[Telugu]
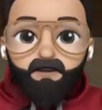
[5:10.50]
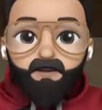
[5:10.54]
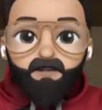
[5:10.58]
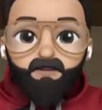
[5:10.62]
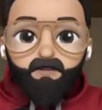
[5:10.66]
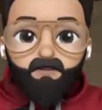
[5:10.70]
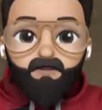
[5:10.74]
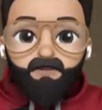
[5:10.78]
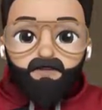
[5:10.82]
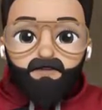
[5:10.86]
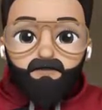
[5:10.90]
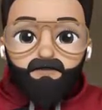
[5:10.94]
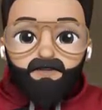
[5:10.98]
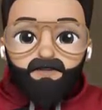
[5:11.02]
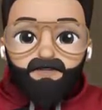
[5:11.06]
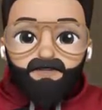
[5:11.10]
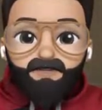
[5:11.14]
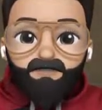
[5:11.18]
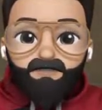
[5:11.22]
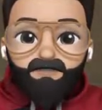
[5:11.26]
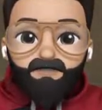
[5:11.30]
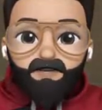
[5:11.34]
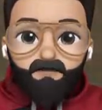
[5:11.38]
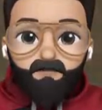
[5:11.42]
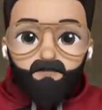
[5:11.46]
పెయింట్ కొట్టామంటే
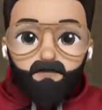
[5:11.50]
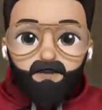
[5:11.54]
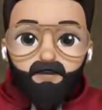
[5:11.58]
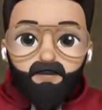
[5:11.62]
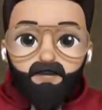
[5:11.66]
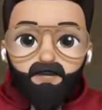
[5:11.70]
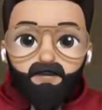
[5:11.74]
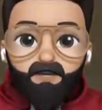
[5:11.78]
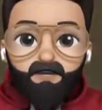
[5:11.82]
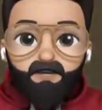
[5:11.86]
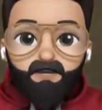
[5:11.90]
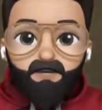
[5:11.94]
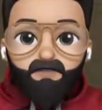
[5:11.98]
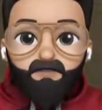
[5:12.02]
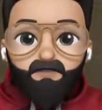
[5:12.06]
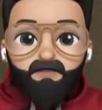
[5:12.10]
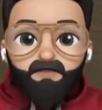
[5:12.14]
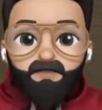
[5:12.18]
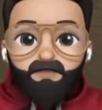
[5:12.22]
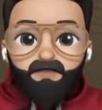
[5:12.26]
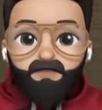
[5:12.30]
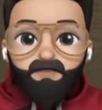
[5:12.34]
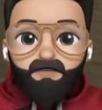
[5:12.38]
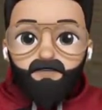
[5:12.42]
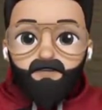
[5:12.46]
సస్తారు పిల్లకాయలు
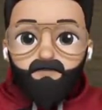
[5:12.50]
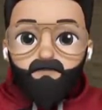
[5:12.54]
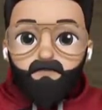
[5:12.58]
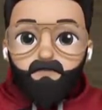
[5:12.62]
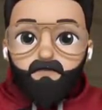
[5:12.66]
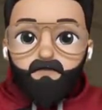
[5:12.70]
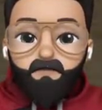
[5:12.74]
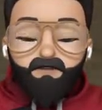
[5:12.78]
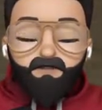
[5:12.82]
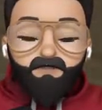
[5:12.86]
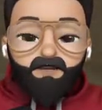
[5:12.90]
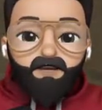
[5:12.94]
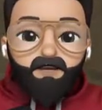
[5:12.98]
అయితే మన